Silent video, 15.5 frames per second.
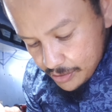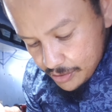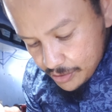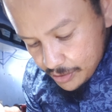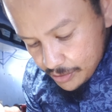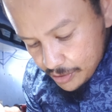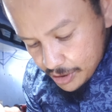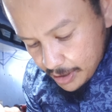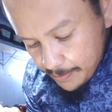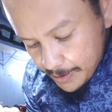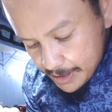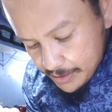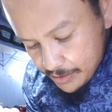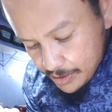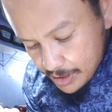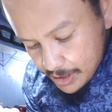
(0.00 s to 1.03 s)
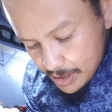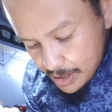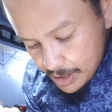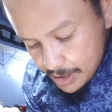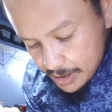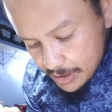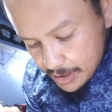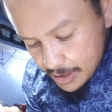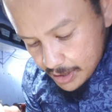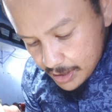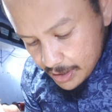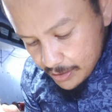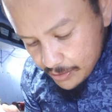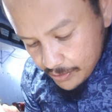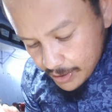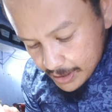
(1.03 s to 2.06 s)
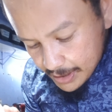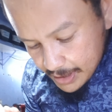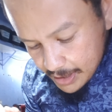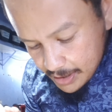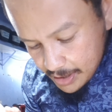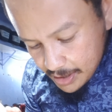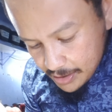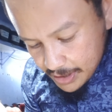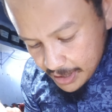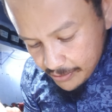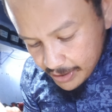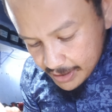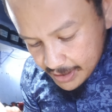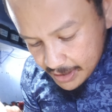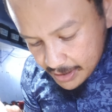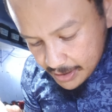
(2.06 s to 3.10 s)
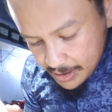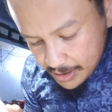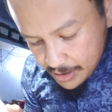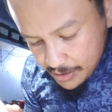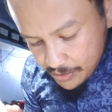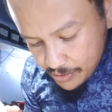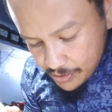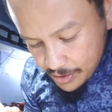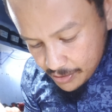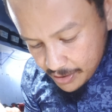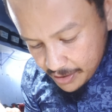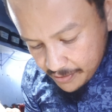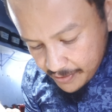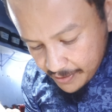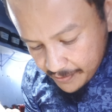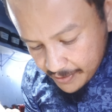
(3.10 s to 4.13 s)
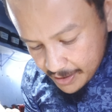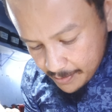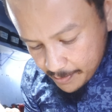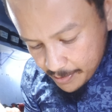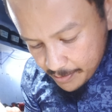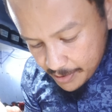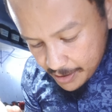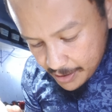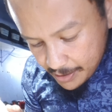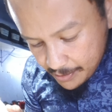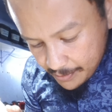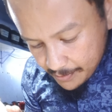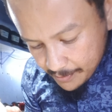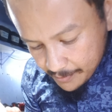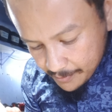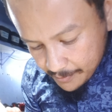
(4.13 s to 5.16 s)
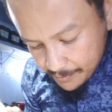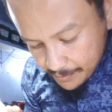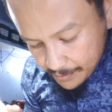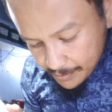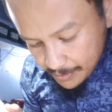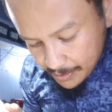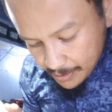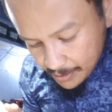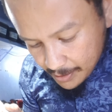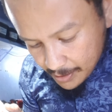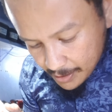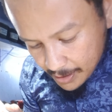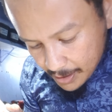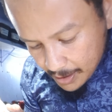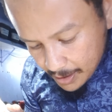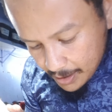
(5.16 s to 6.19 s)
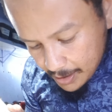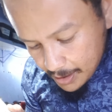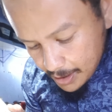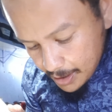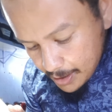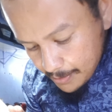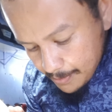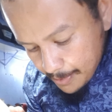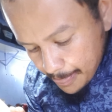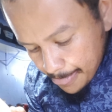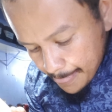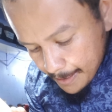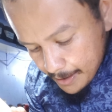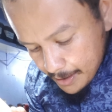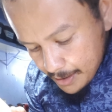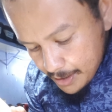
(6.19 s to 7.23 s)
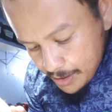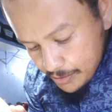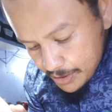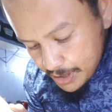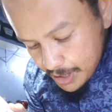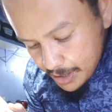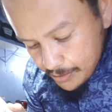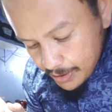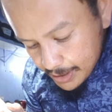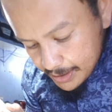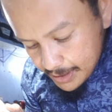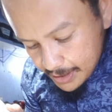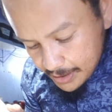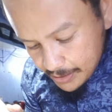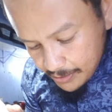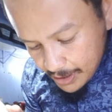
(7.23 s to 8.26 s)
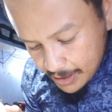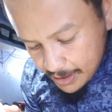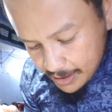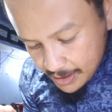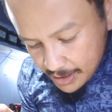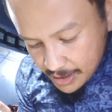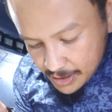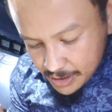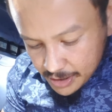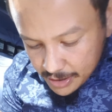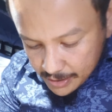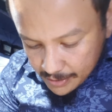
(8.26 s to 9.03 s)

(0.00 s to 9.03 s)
são dois capacitores aqui que a gente tem, é o 430, C438 que a gente vai fazer primeiro, tá? E o C443.